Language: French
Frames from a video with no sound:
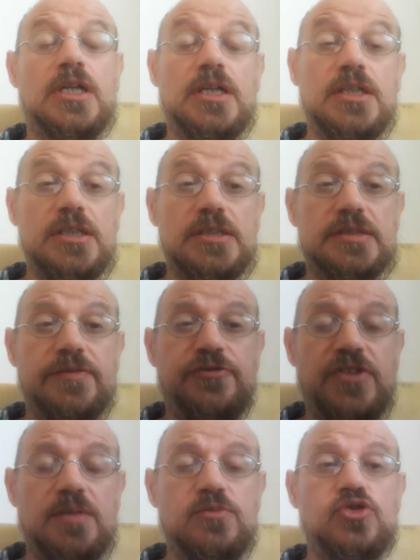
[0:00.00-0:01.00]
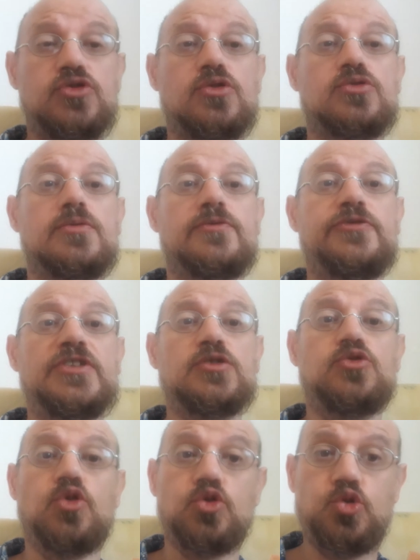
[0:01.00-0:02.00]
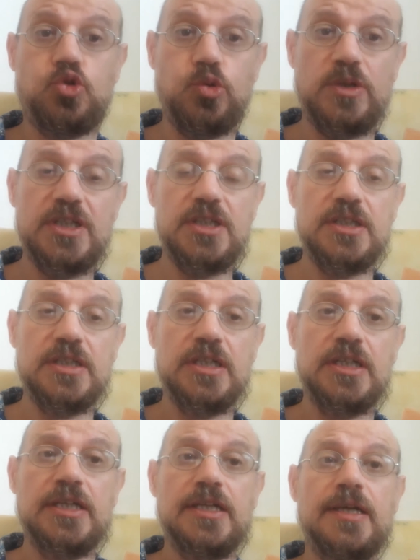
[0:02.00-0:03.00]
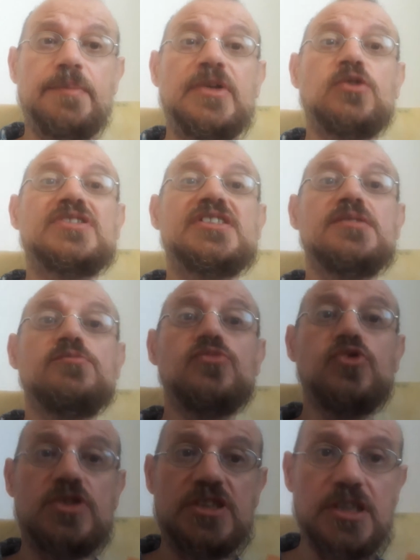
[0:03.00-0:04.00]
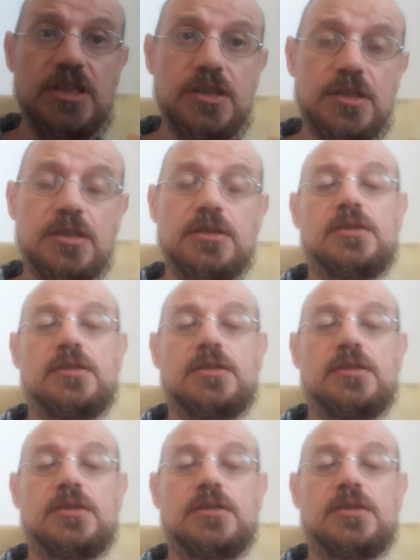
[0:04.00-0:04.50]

et les femmes se sont fait donc tuer, mais aussi mutiler